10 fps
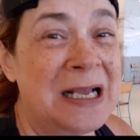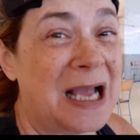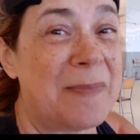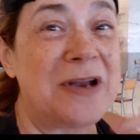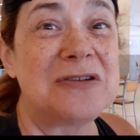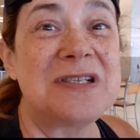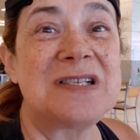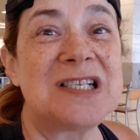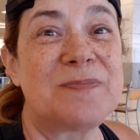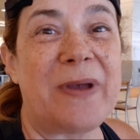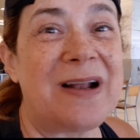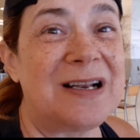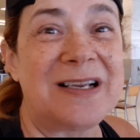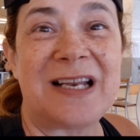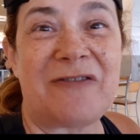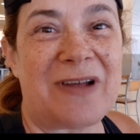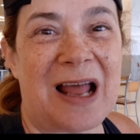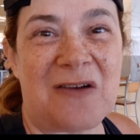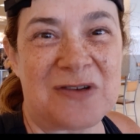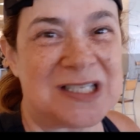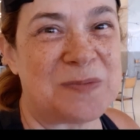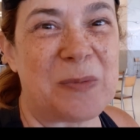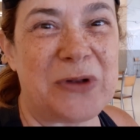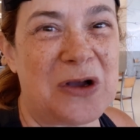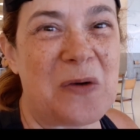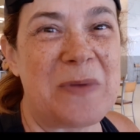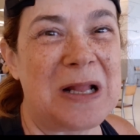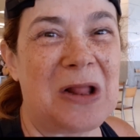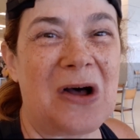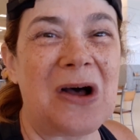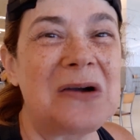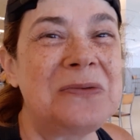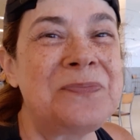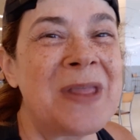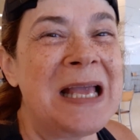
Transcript: Acabei no desespero ali, queria falar com vocês para poder comer logo.